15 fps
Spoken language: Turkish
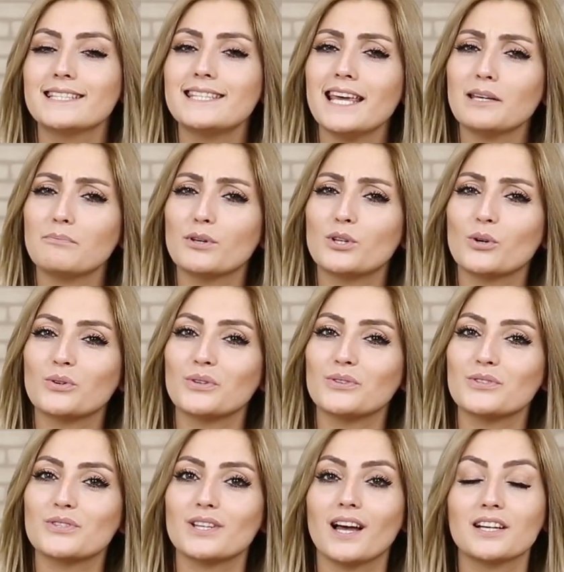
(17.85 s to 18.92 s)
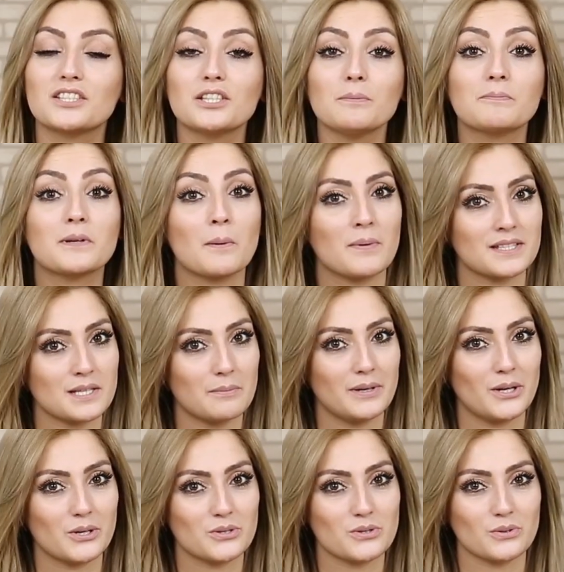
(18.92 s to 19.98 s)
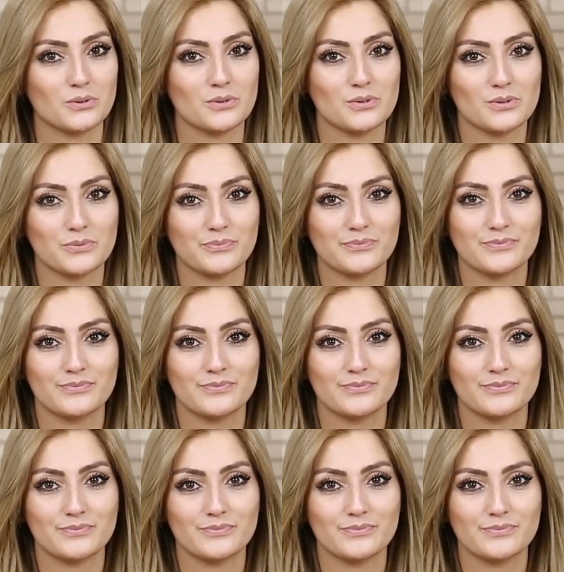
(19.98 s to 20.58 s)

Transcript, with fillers: Tek bir dokunuşla açıp kapatabiliyorsunuz.